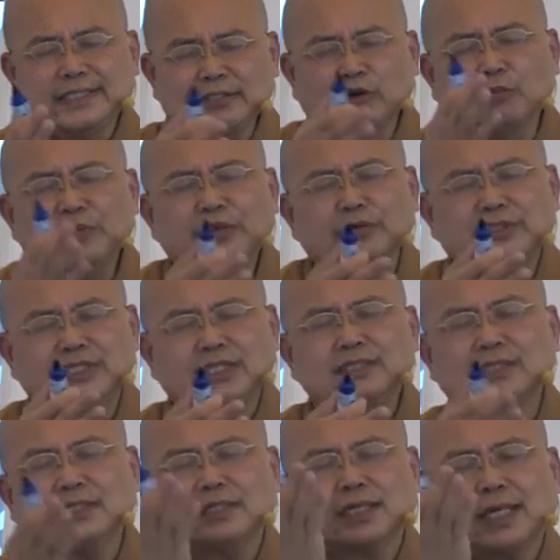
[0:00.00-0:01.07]
你有没有真
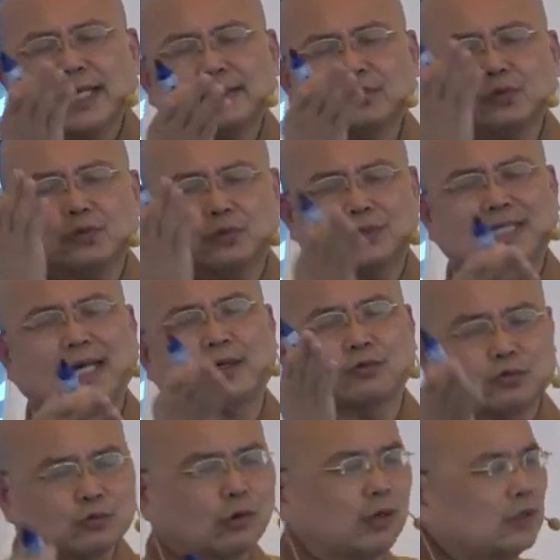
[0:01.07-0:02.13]
的看无常
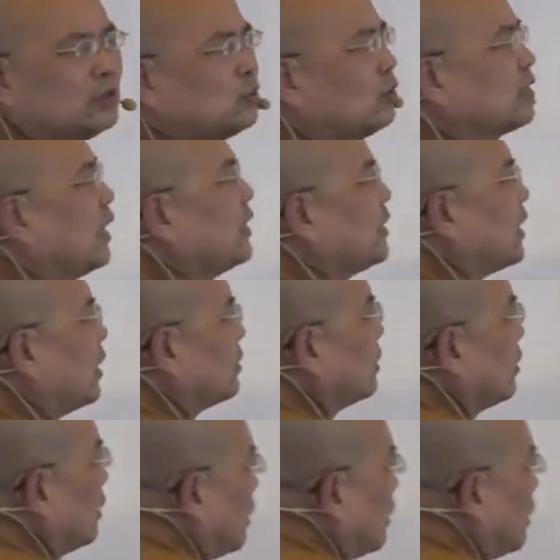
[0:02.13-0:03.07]
无我？从哪里看？